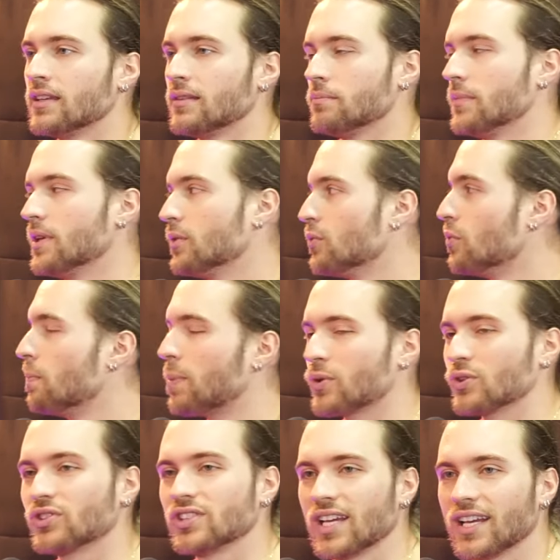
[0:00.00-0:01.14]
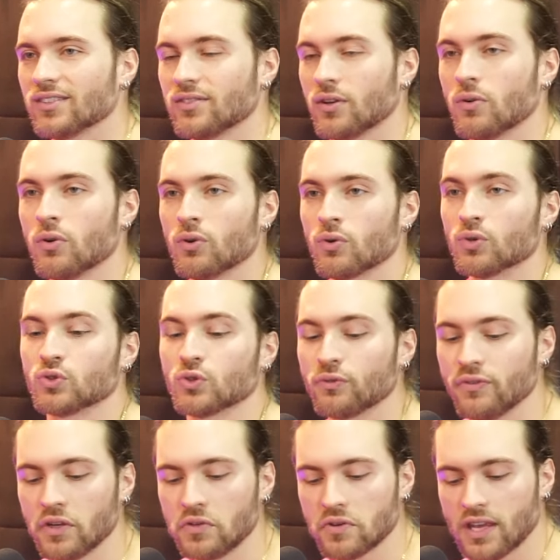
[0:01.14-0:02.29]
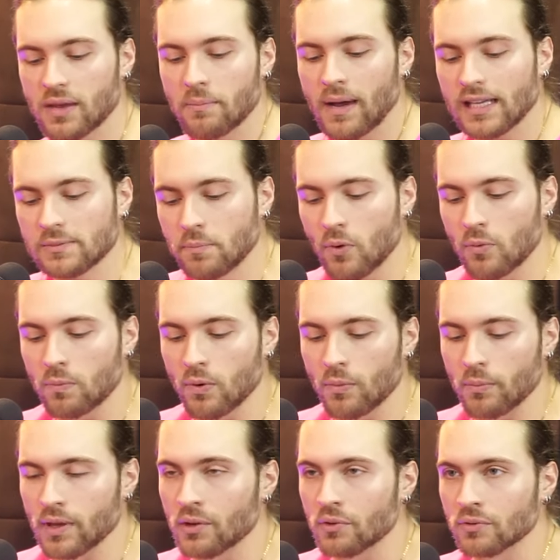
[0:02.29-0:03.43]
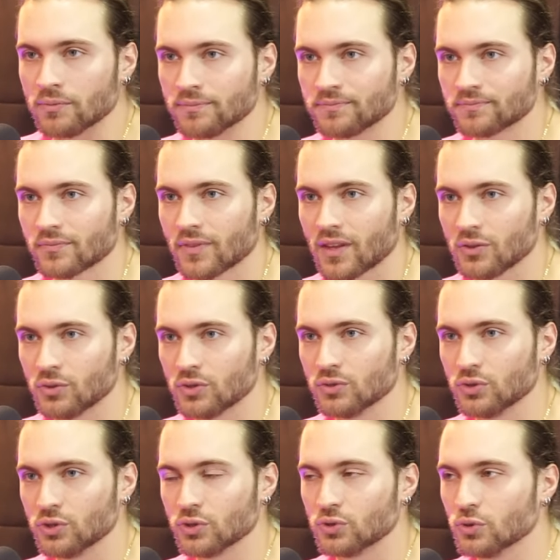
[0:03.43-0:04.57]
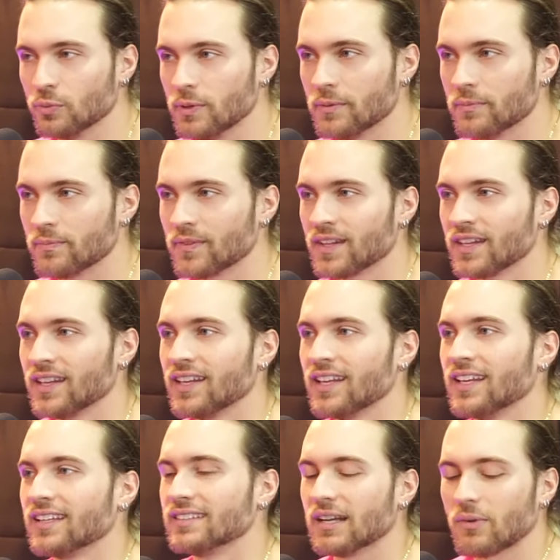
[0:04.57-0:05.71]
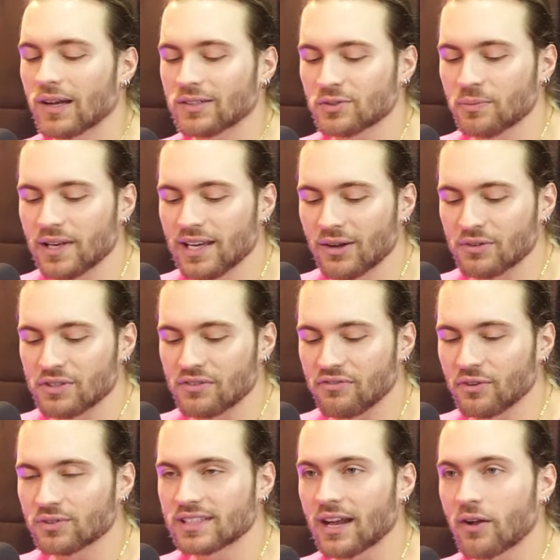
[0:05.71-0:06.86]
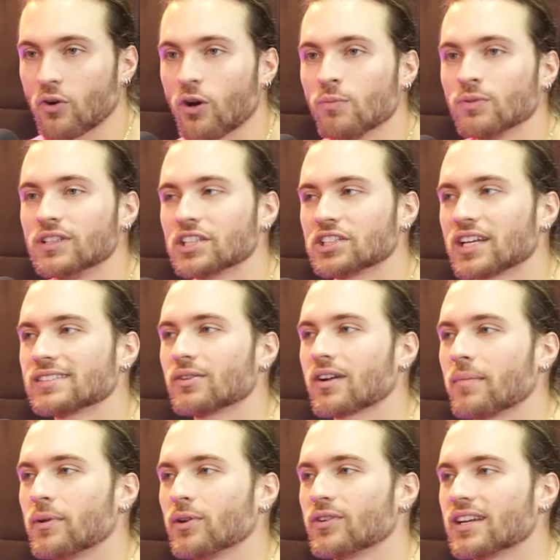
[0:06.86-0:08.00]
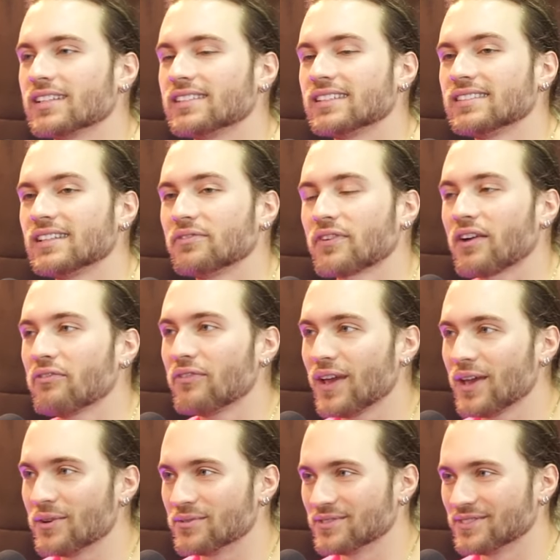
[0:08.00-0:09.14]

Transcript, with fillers: Meu, o processo é horroroso. O vídeo que mais bombou meu no, no YouTube tem quase um milhão de views, é como deixar seu cabelo crescer sem ficar feio.